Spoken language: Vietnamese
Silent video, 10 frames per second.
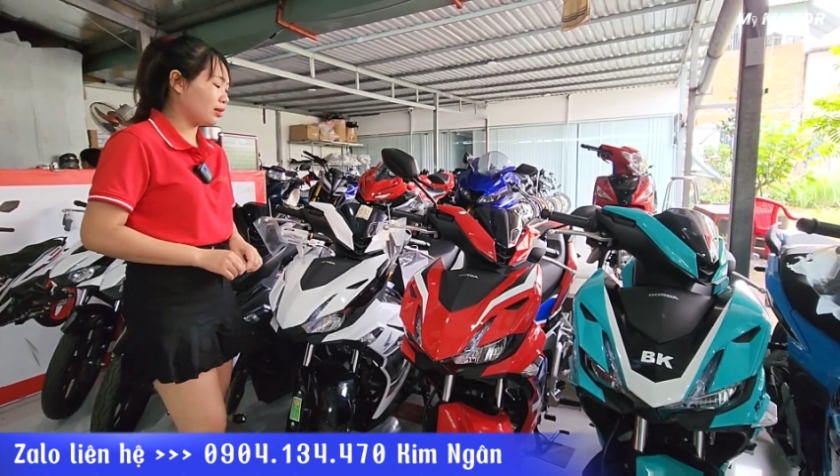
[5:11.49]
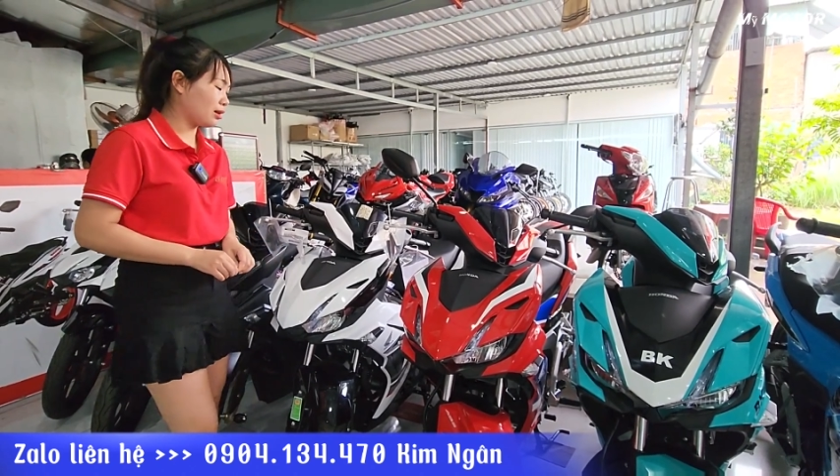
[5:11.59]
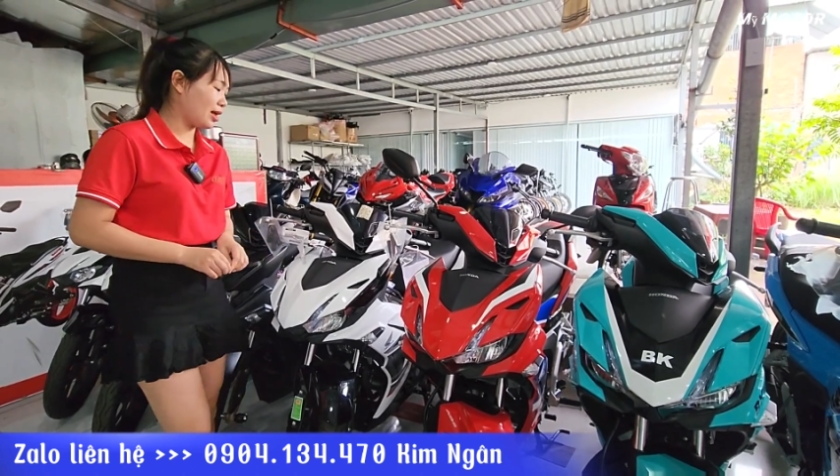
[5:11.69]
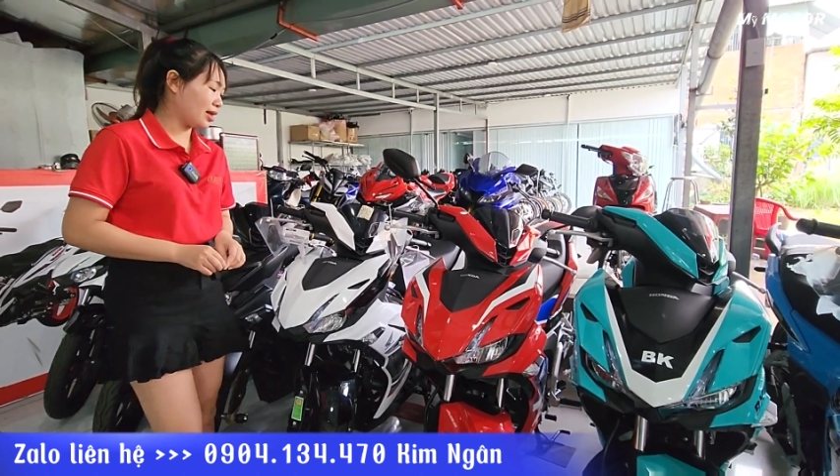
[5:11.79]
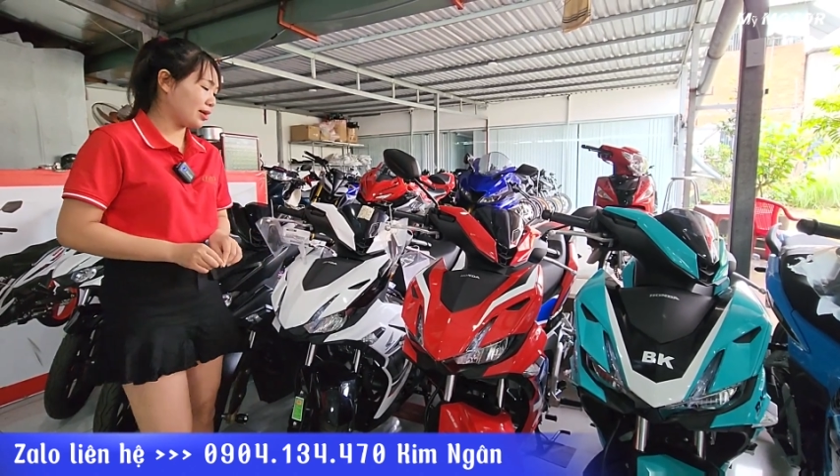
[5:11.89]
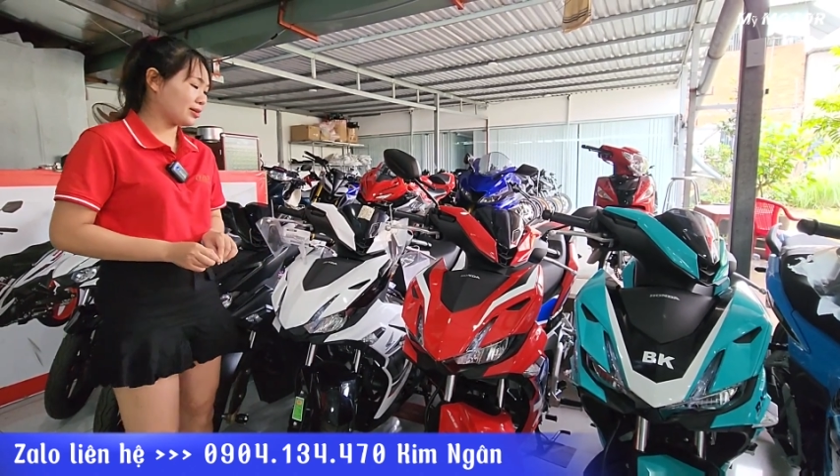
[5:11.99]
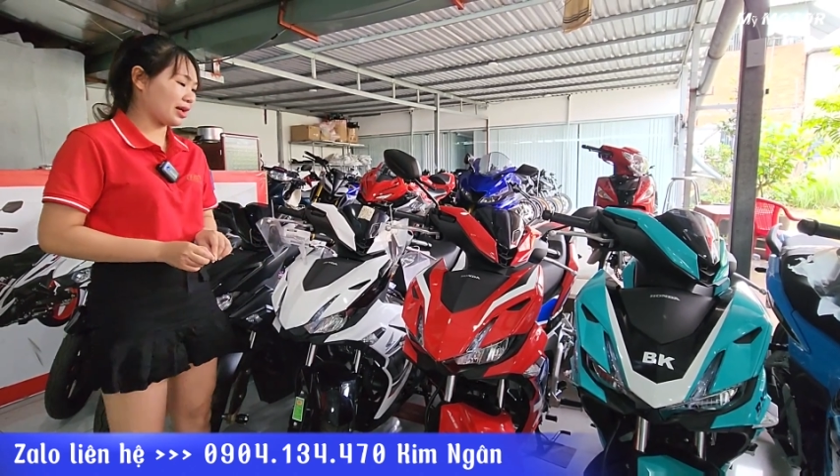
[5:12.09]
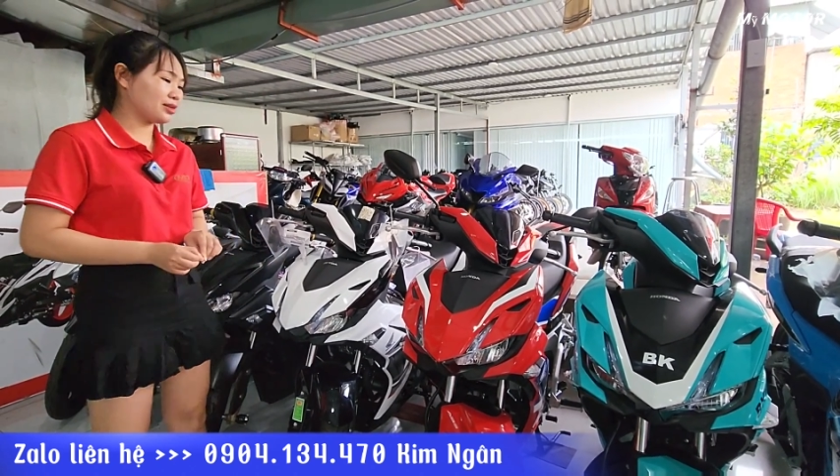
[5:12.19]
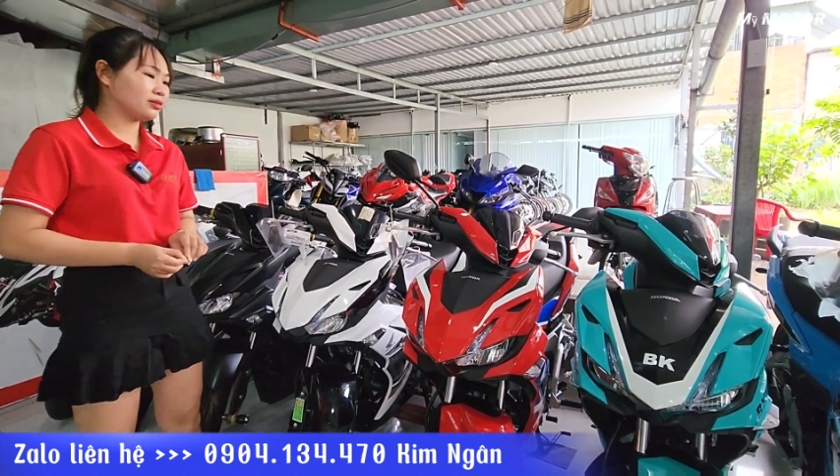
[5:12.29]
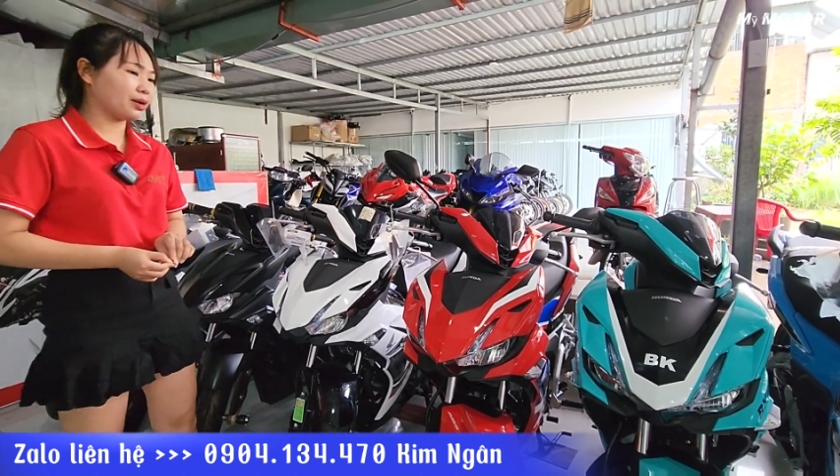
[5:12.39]
tỉnh lẻ thì
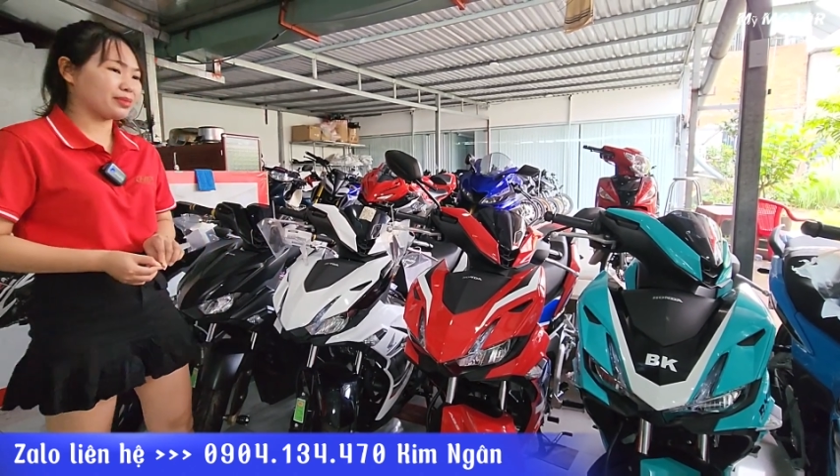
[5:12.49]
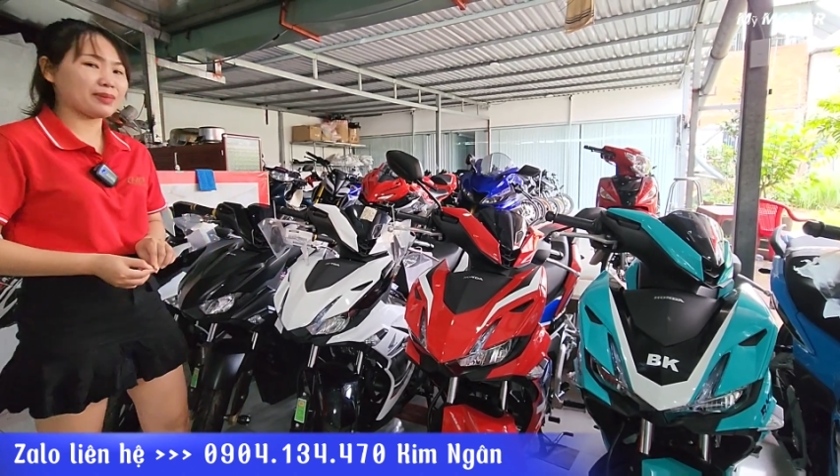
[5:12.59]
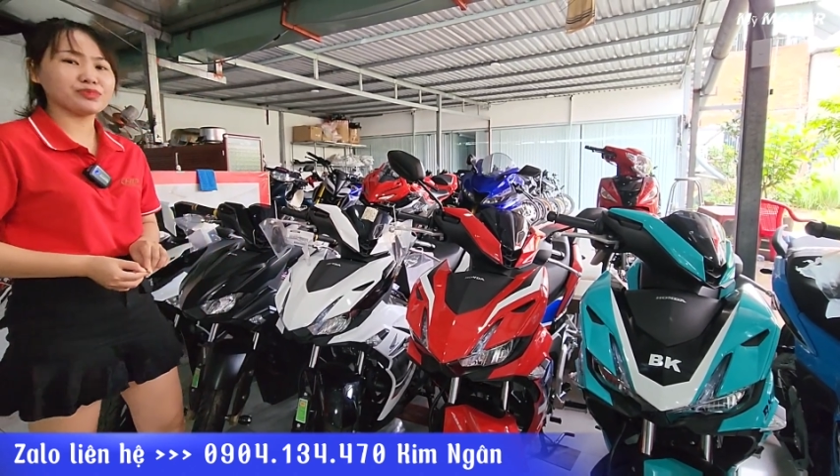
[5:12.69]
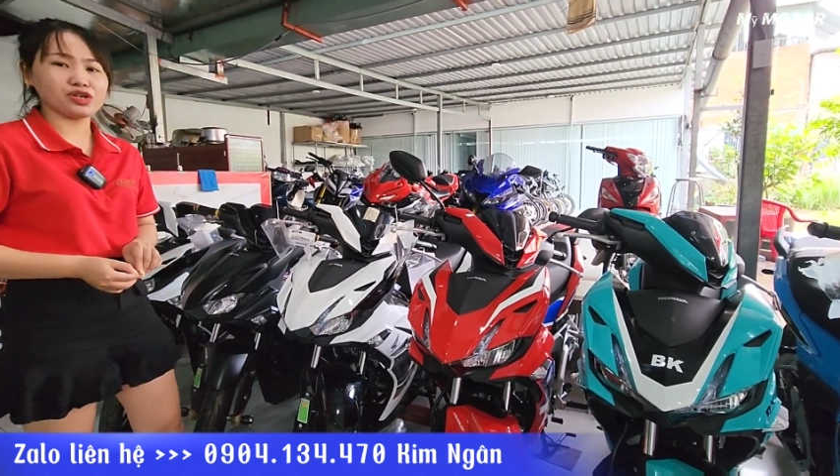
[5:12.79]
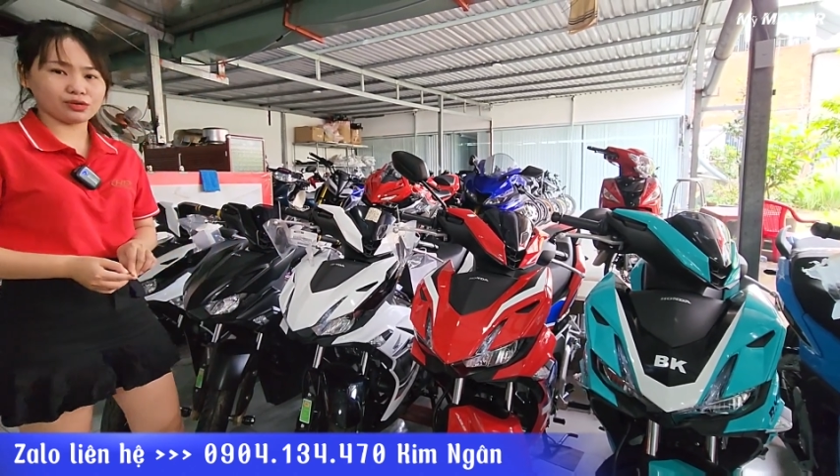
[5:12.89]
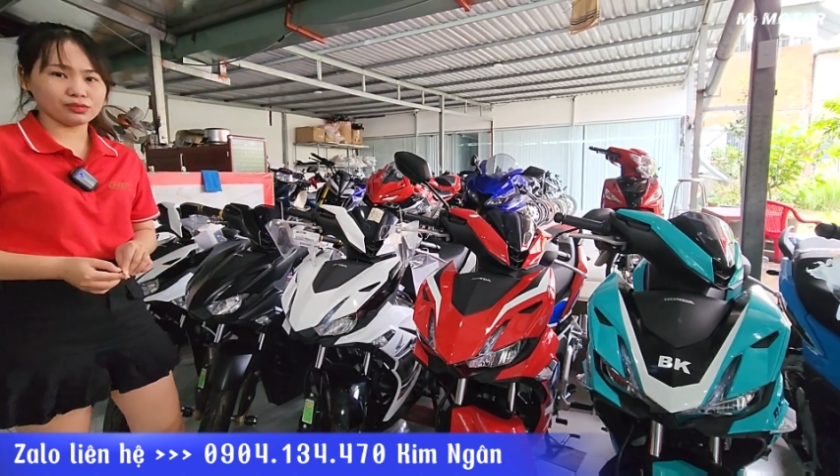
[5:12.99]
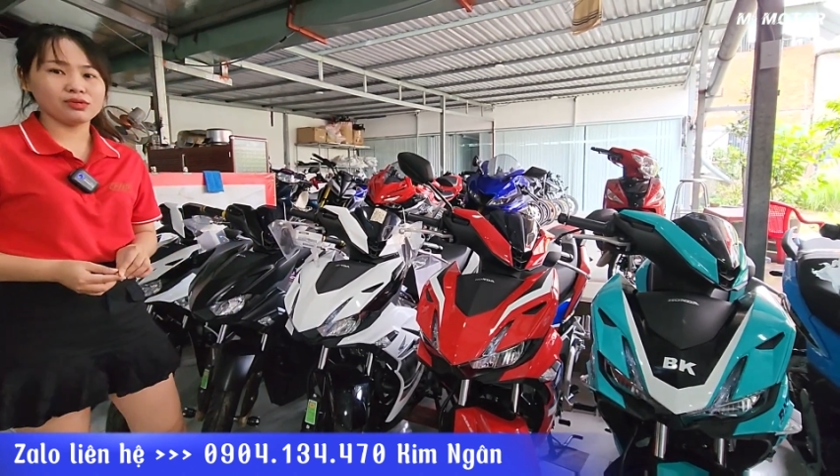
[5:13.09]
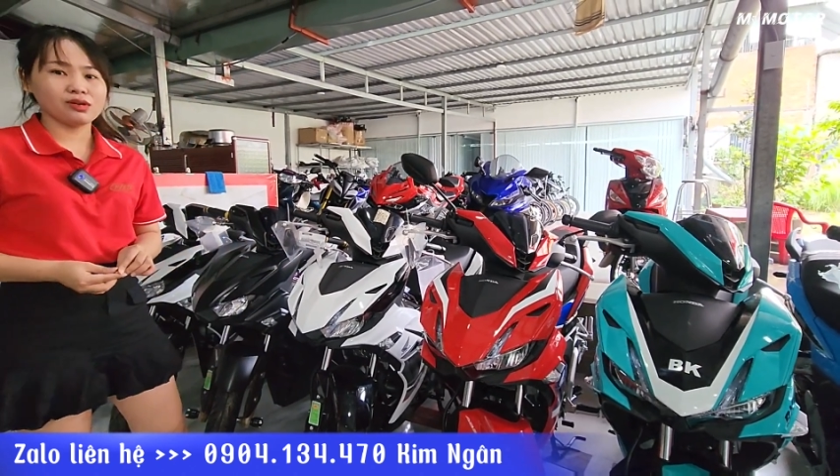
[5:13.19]
trả trước tầm 5 triệu